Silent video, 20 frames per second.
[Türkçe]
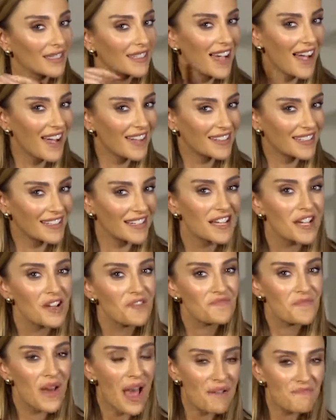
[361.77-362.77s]
Yani
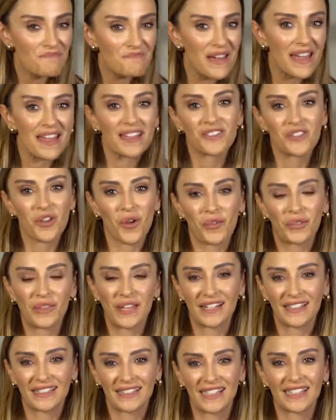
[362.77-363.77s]
pembe
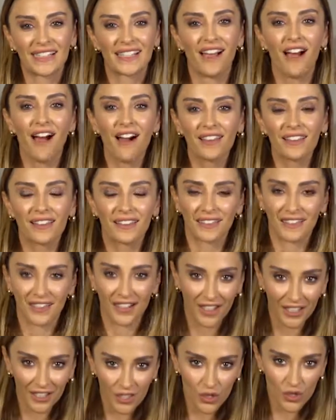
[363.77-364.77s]
tonlarındaki allığını
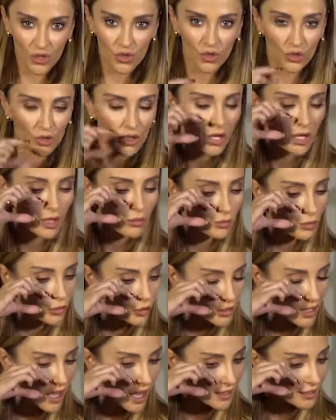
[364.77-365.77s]
alıyorsun.
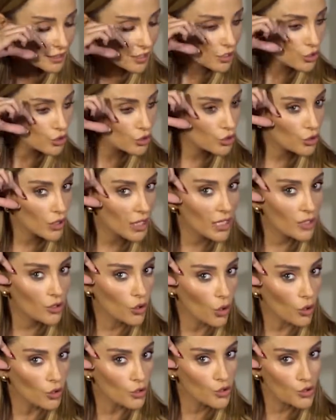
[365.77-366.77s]
Buradan şuraya
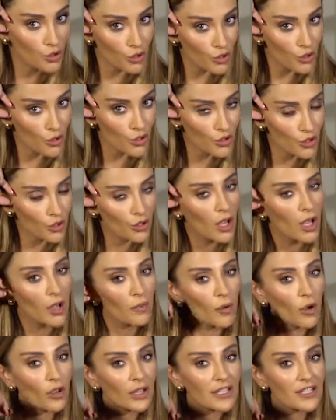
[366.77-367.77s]
doğru sürüyorsun.
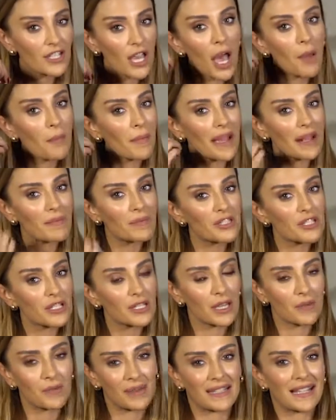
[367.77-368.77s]
Böylece hem
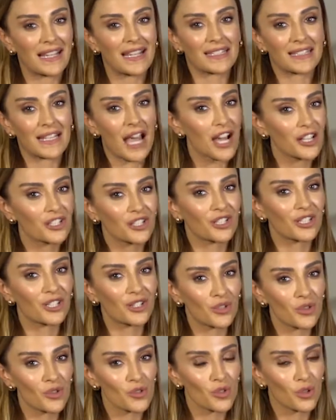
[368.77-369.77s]
elmacık kemiklerin daha
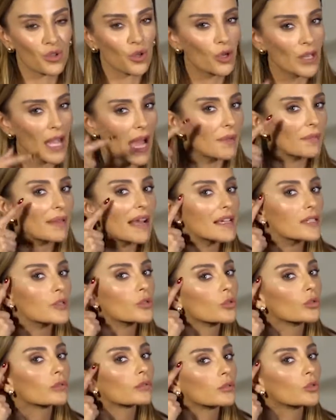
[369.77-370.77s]
çıkık gözüküyor. Yani biraz
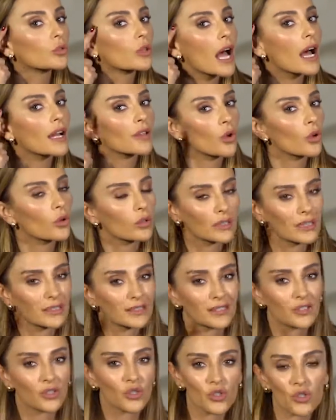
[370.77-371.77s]
kulağa doğru
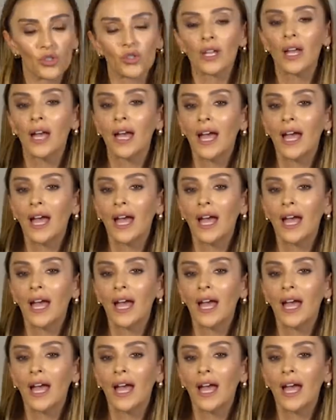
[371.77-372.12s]
getiriyorsun.